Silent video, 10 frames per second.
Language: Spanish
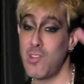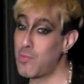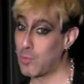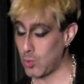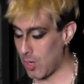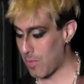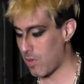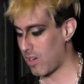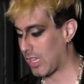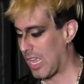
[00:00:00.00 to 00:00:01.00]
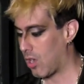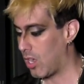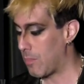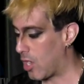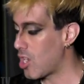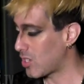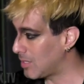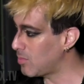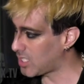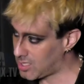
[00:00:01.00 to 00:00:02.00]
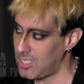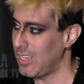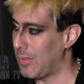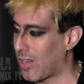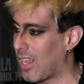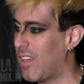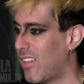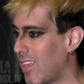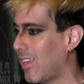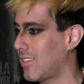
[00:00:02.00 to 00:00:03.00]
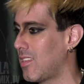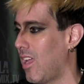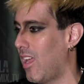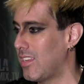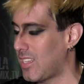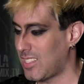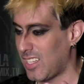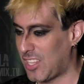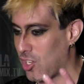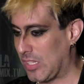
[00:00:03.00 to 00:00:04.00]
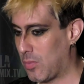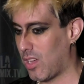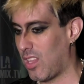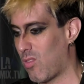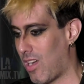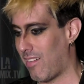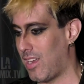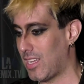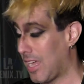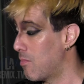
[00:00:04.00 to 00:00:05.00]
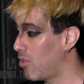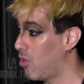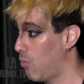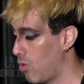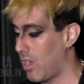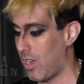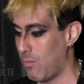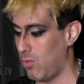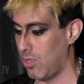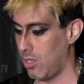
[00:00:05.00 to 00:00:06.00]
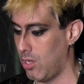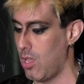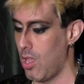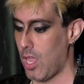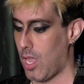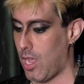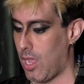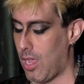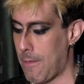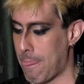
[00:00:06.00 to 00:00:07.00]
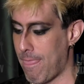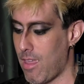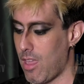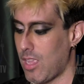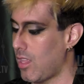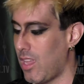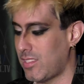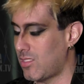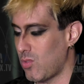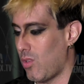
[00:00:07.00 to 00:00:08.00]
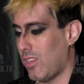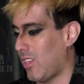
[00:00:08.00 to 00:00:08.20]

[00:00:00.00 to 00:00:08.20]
en un futuro pero por ahora es tango, pero lo hacemos así porque la verdad que es, ese estereotipo del cual hablas, que es muy común en el mundo. Eh, es,